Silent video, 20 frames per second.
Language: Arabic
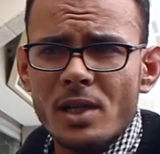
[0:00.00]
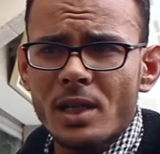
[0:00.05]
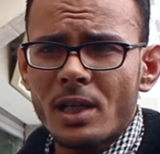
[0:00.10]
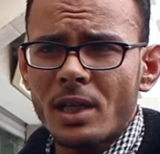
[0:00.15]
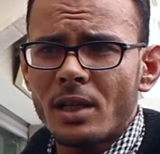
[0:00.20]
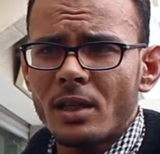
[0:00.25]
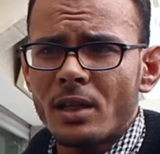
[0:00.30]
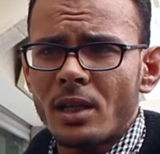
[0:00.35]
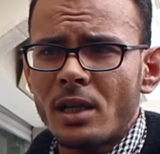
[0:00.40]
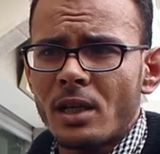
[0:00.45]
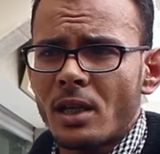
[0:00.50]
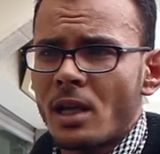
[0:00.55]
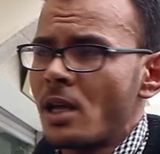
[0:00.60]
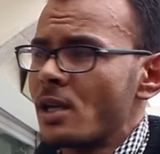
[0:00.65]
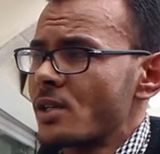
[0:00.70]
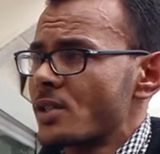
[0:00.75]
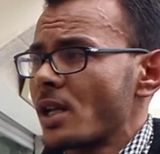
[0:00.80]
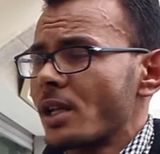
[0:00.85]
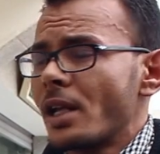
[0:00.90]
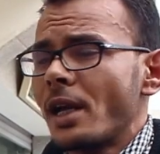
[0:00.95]
سكيورتي
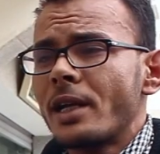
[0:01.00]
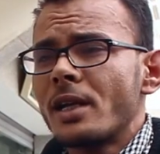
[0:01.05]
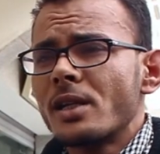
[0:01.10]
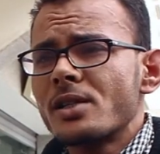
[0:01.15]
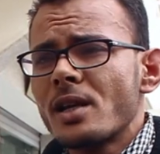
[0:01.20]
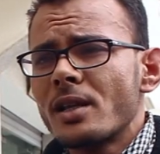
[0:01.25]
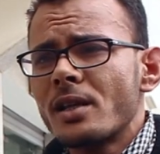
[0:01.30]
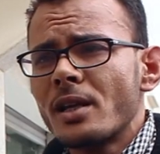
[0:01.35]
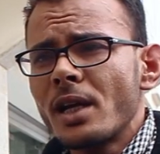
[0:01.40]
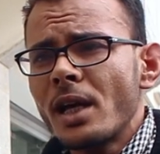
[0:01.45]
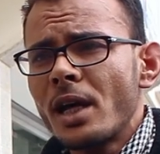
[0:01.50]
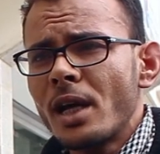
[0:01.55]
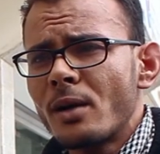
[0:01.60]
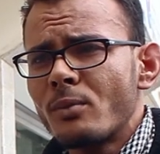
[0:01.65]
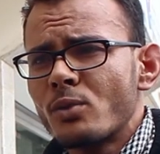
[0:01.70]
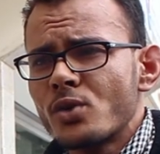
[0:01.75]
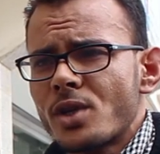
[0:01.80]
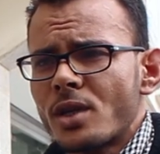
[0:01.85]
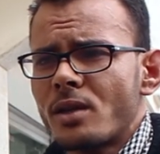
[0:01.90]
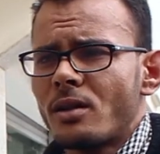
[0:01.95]
زاد احنا زاد
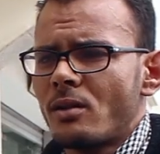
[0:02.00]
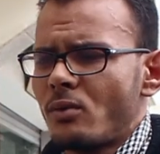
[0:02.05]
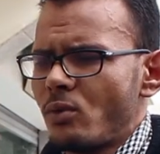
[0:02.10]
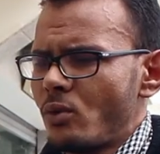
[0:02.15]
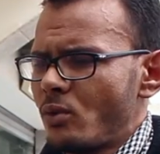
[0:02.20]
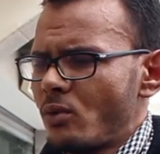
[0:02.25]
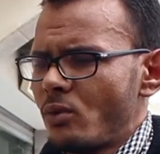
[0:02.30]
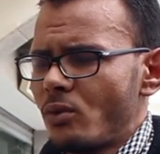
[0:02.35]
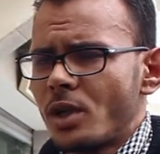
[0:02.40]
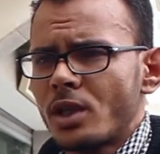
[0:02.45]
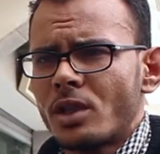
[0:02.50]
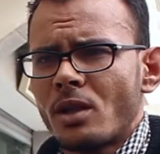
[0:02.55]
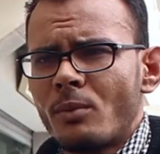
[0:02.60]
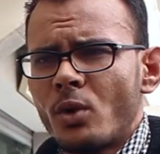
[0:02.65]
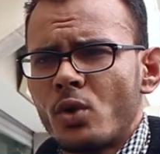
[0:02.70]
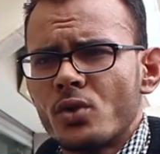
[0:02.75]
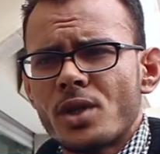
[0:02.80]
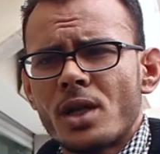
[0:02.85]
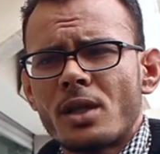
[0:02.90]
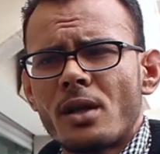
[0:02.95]
نحلم وزاد
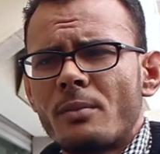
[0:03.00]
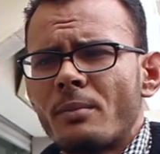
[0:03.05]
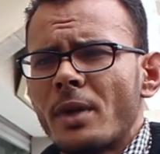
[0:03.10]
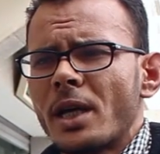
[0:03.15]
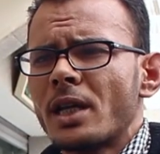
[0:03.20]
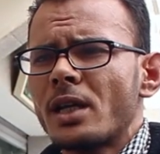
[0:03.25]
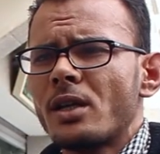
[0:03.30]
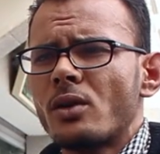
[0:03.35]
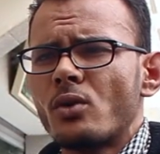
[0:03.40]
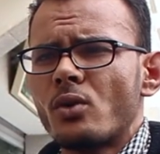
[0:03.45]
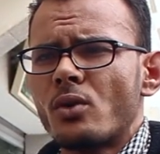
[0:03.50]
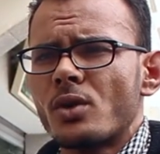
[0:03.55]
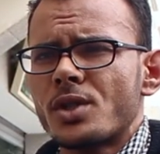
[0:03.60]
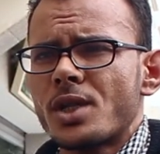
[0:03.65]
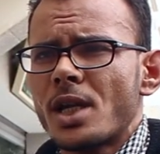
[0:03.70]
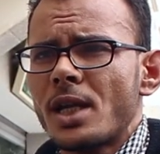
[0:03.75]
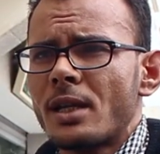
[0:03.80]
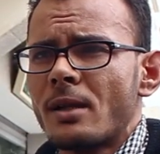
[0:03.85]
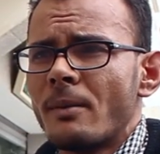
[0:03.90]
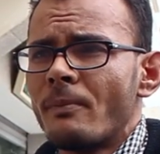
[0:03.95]
ونطمحوا زاد المخير وكل
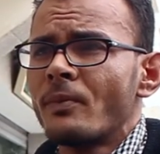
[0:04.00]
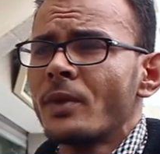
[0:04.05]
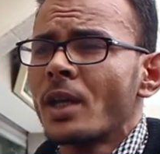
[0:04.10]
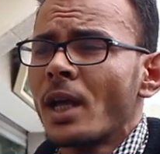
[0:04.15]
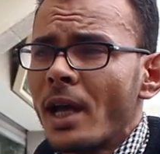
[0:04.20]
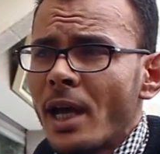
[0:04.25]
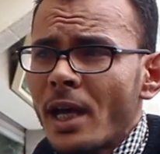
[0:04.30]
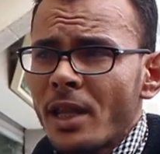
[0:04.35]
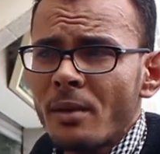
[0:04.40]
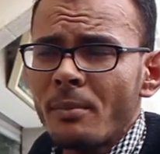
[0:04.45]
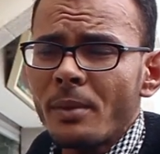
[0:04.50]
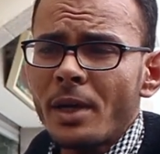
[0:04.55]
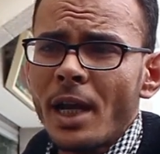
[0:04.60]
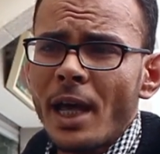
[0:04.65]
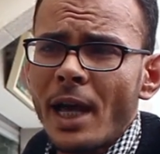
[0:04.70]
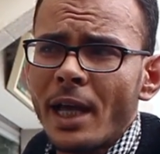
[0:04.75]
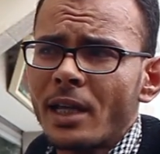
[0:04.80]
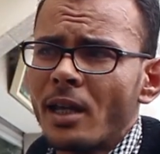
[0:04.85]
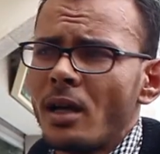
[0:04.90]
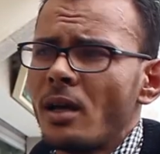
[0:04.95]
شيء هذا من
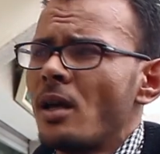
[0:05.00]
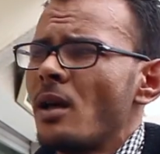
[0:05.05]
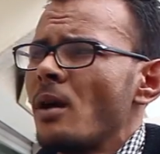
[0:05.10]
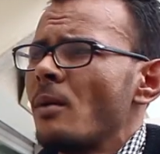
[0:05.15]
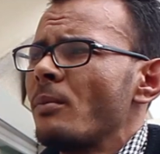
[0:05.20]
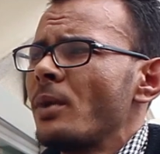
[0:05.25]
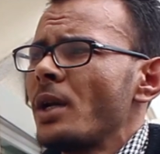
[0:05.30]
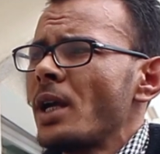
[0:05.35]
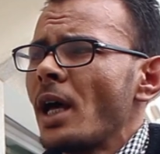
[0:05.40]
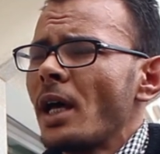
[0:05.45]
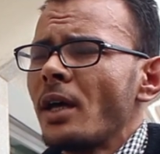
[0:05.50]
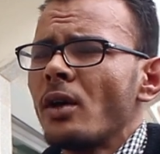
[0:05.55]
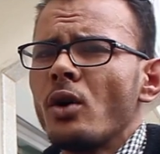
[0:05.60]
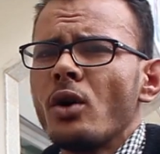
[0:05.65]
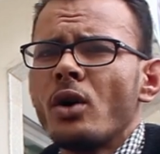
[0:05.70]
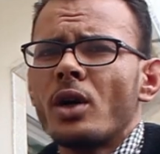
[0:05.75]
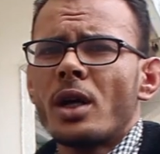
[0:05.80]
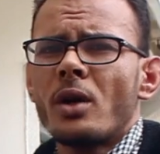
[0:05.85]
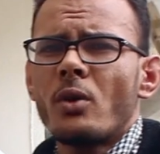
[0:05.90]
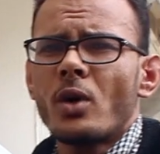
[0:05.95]
ناحيه من
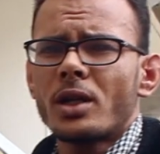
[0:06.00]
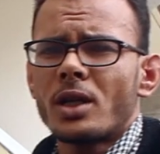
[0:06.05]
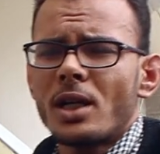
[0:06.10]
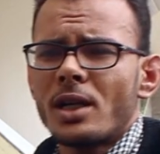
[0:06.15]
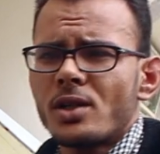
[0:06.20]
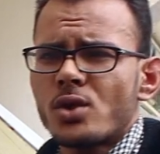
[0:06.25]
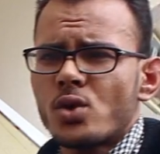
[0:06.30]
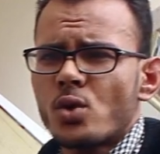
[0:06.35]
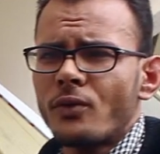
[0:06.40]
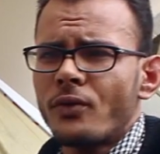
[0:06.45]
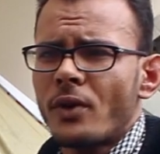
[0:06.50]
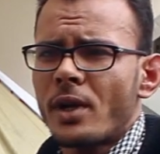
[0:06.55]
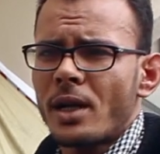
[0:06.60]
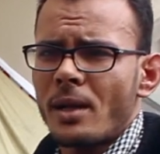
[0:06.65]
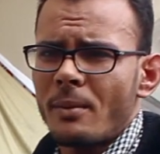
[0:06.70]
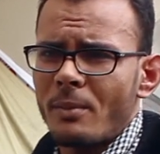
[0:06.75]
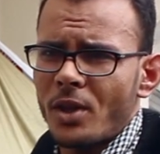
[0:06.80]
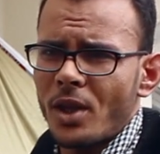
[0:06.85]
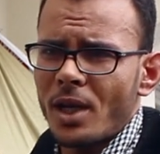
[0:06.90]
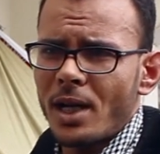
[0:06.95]
ناحيه اخرى وقت اللي نشوف
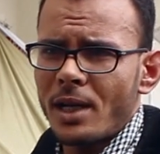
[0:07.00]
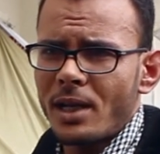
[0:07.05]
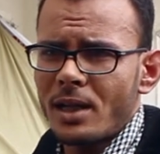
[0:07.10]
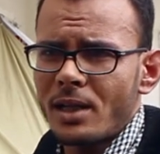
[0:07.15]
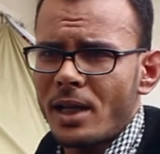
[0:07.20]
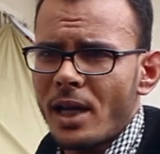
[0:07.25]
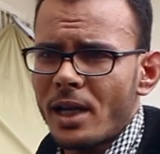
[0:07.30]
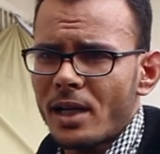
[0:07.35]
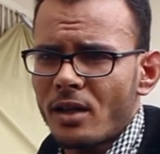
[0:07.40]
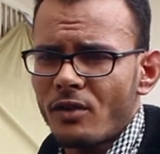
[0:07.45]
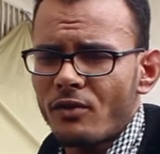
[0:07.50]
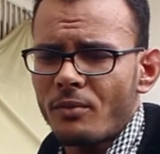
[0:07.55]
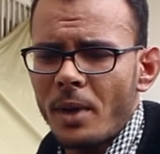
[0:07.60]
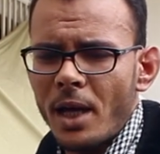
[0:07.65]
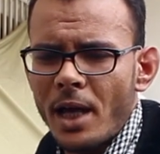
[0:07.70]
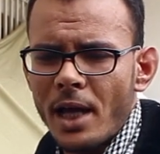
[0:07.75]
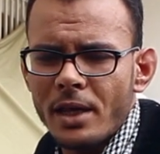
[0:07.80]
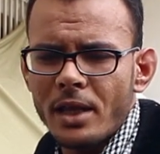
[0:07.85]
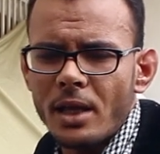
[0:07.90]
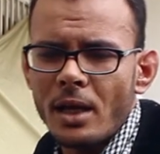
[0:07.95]
انا مثلا اداره كيف
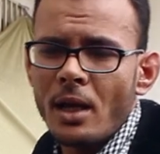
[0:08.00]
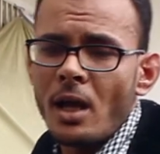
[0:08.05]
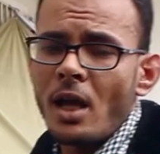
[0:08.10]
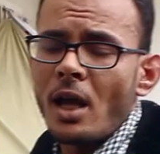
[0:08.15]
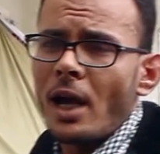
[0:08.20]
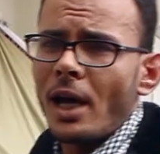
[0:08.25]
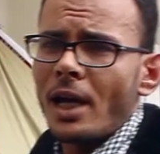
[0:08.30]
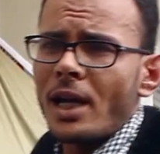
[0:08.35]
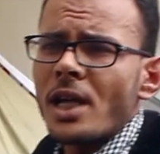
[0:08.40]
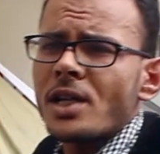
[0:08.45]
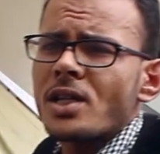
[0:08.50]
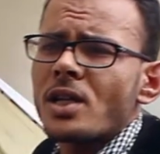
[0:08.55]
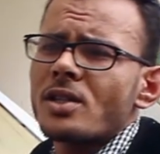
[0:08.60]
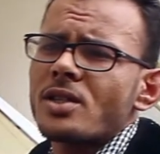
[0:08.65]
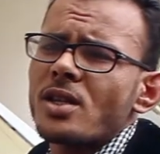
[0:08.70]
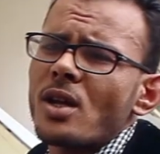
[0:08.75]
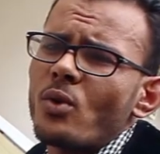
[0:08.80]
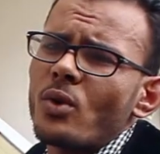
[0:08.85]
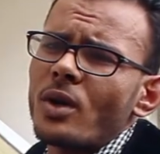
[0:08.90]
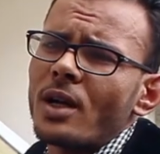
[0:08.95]
ما هذه علاش
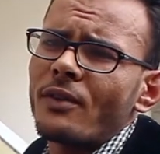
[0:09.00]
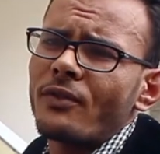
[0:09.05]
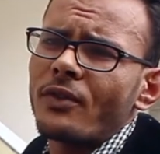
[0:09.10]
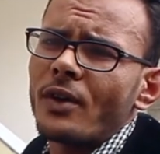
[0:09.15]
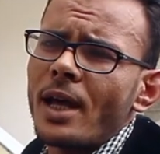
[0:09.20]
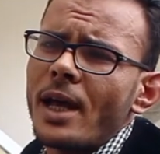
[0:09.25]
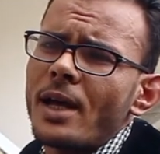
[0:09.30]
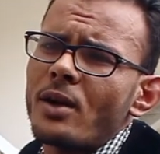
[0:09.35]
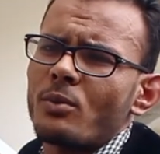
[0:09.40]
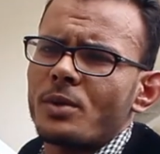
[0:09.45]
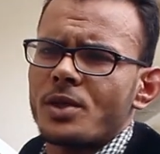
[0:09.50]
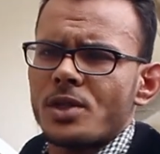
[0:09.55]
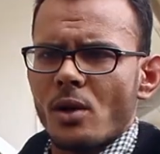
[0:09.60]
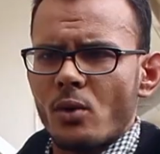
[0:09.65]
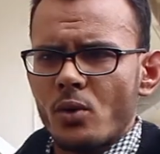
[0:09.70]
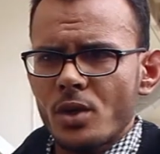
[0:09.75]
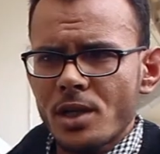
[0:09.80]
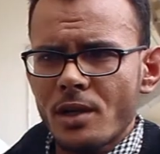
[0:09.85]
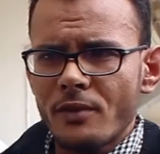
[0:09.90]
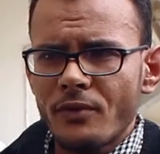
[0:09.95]
تسوي لفلان وما
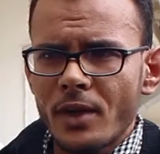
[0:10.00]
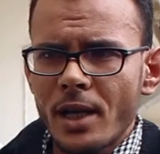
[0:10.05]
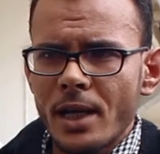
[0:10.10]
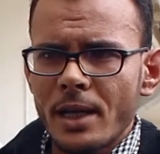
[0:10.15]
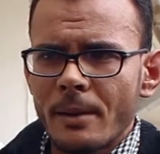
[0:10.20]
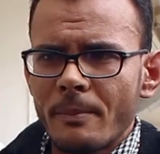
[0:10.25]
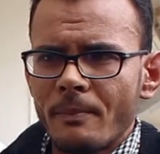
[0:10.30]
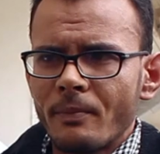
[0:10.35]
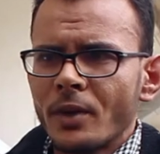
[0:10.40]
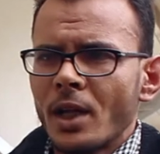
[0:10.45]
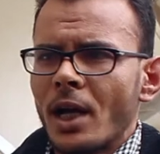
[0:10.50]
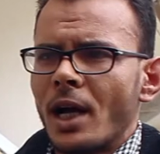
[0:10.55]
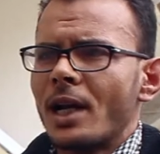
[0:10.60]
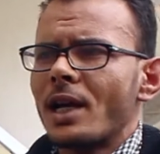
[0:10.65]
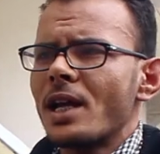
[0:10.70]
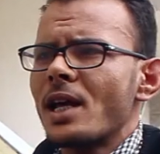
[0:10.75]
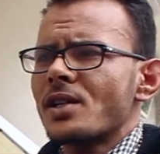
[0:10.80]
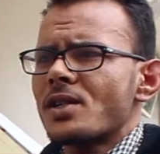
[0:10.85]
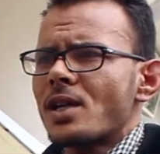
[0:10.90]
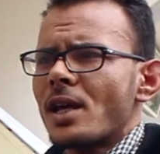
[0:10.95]
تسويش لفلان
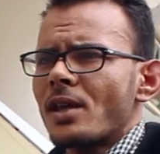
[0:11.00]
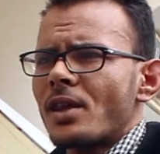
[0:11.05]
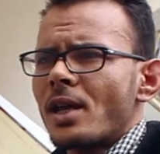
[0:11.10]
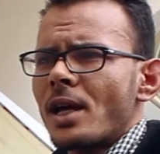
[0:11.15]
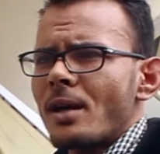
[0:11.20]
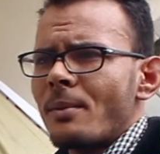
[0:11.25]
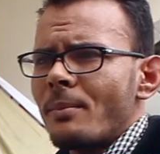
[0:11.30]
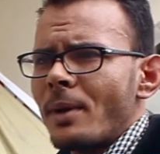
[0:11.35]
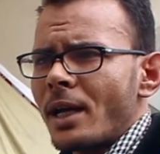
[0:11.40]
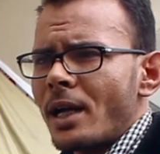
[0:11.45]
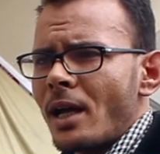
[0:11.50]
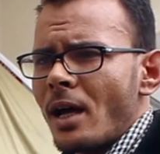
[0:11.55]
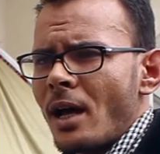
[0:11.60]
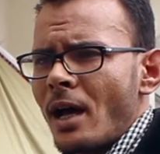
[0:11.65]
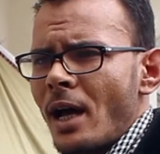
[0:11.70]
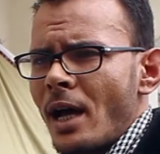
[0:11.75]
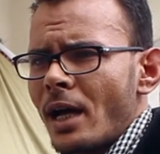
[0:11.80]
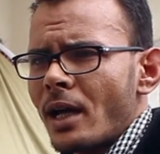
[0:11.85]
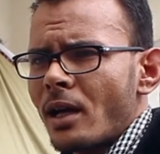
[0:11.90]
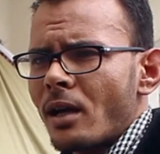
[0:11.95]
علاش هذا لا معناها
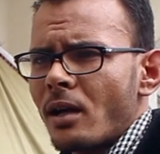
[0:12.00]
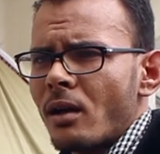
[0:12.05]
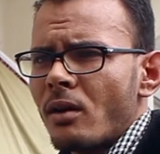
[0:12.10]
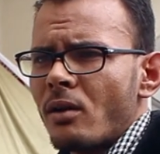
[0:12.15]
حق